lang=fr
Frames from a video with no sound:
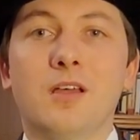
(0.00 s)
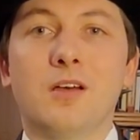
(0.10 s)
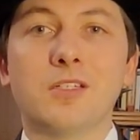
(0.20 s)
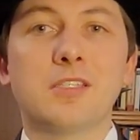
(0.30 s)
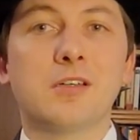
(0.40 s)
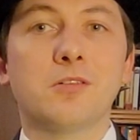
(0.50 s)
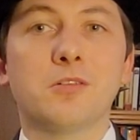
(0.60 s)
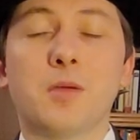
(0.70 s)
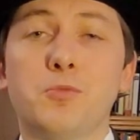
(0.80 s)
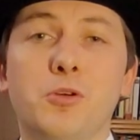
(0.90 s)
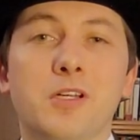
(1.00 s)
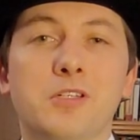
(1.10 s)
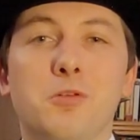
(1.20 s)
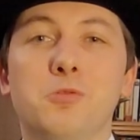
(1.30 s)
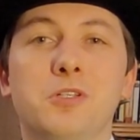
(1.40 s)
en essayant de capturer
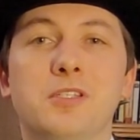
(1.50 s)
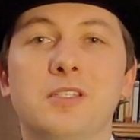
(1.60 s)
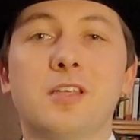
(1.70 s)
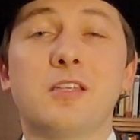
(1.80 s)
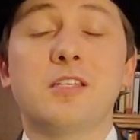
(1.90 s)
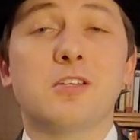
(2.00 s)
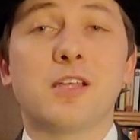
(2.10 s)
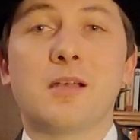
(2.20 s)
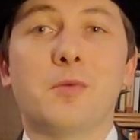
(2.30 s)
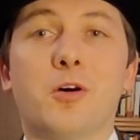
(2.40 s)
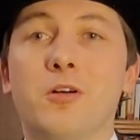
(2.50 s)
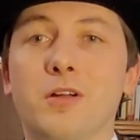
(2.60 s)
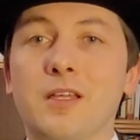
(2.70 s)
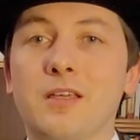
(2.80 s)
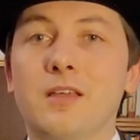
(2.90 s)
ce look si traditionnellement
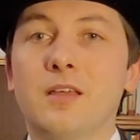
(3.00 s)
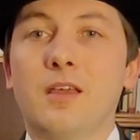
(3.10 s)
anglais.